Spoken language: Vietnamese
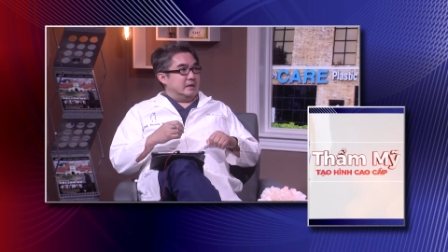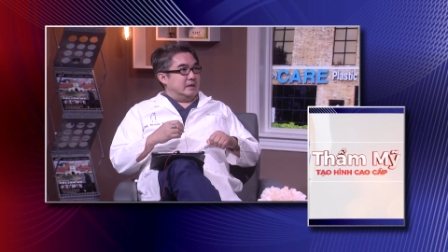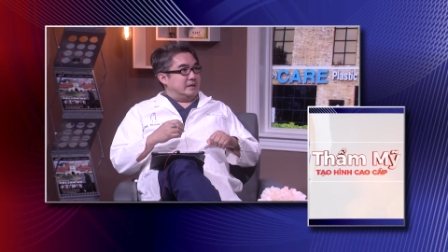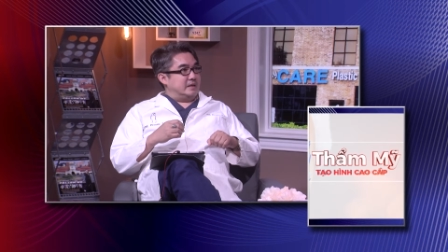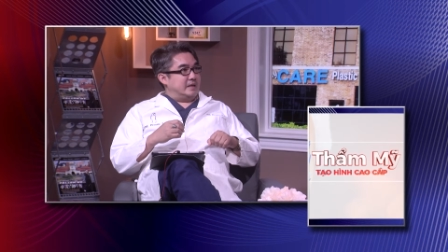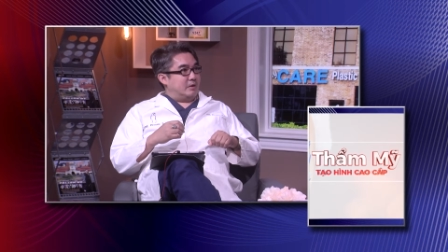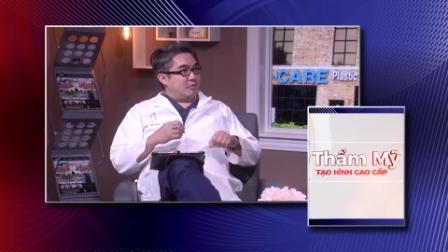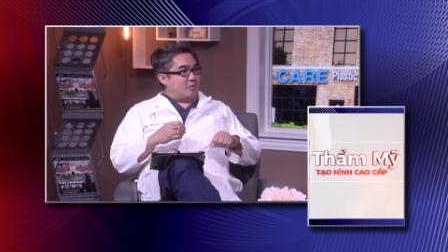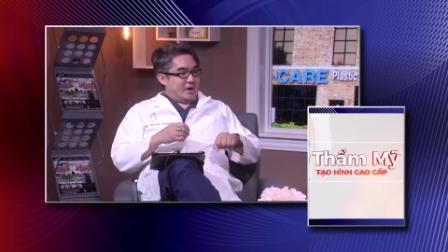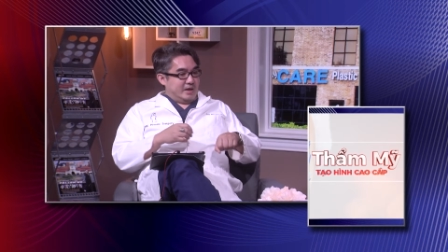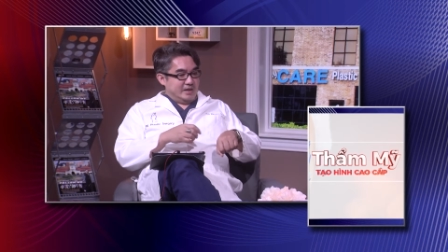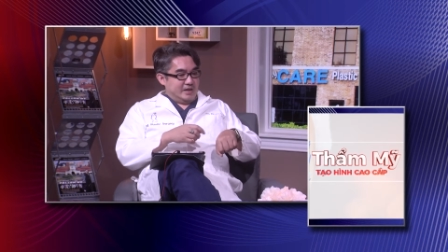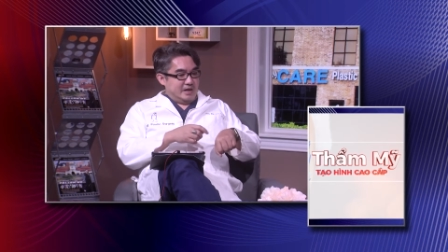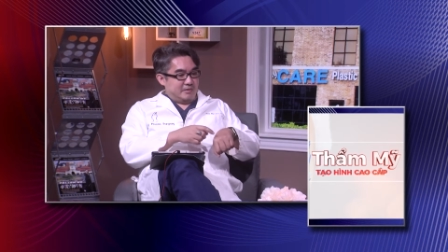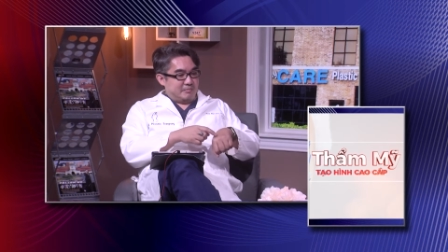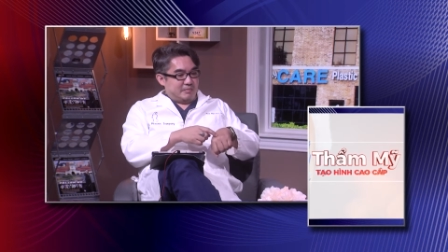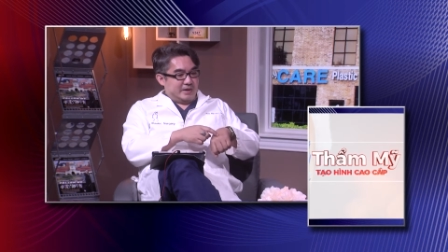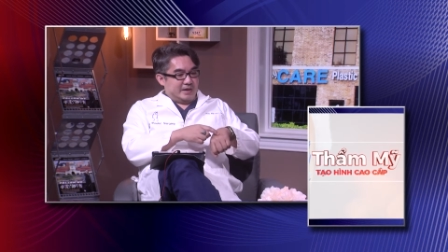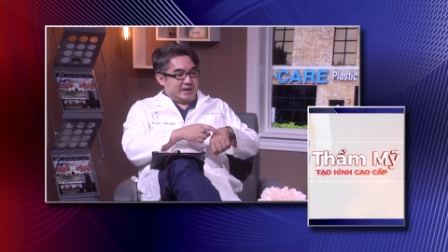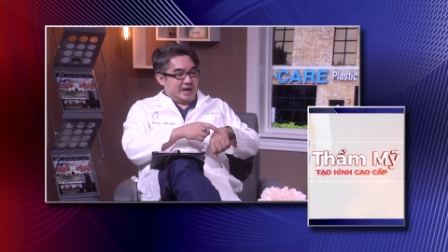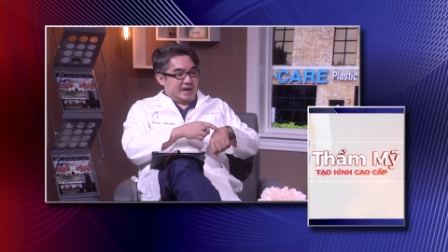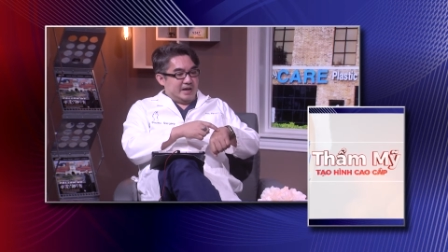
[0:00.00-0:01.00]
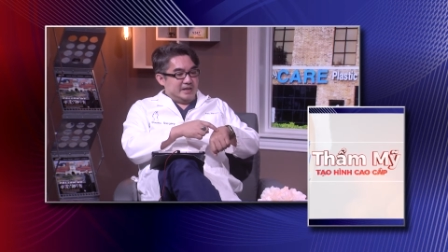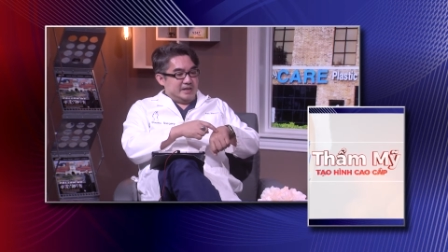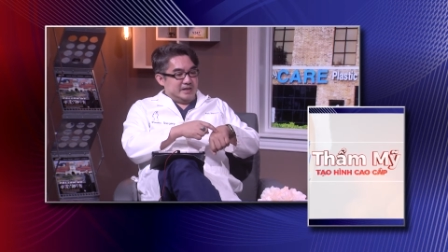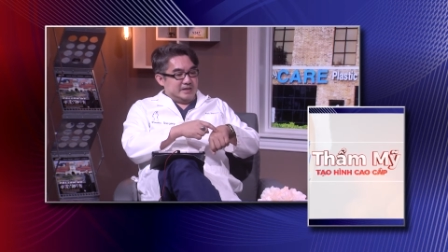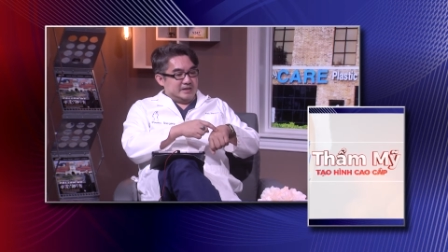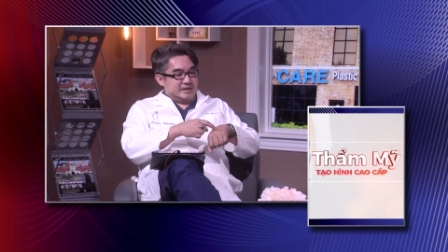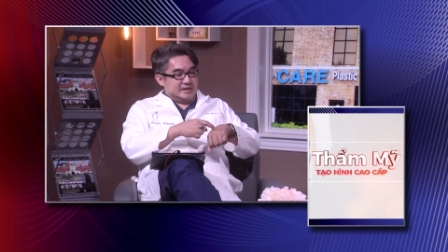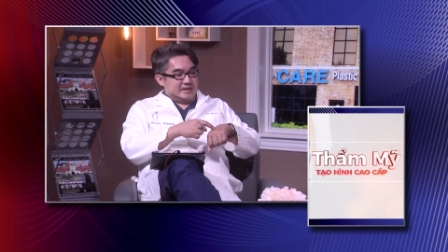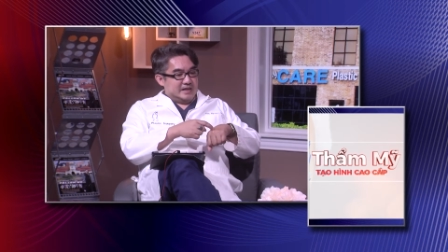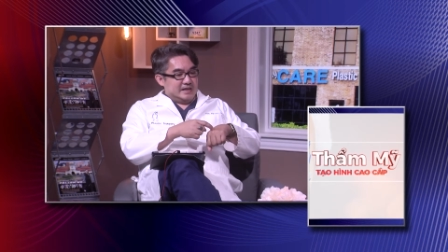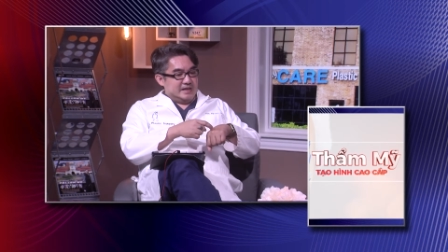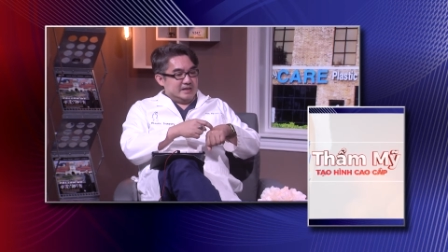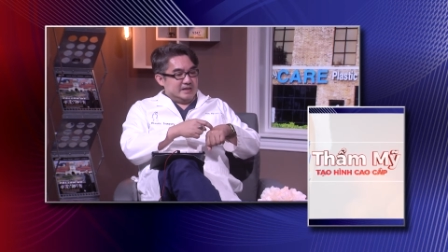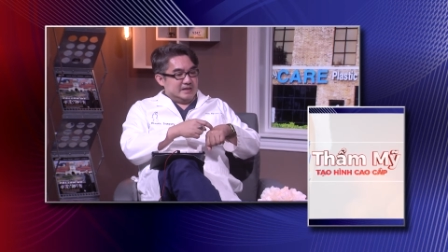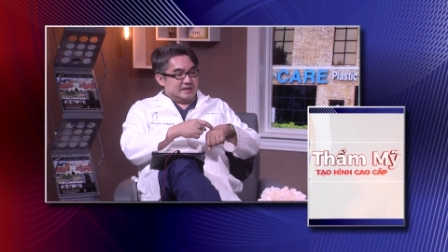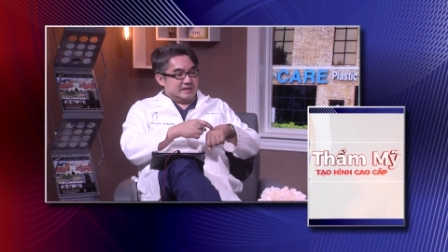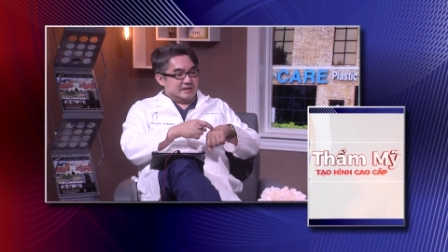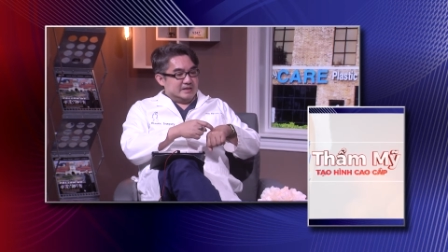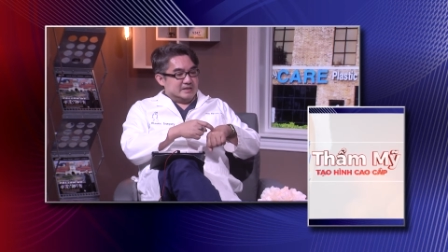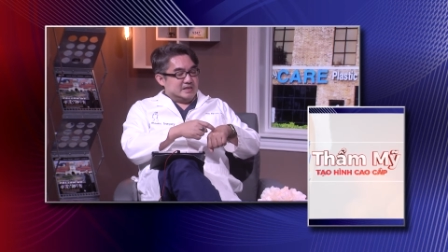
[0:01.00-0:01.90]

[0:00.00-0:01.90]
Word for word: văn hóa nhật mà để những cái à,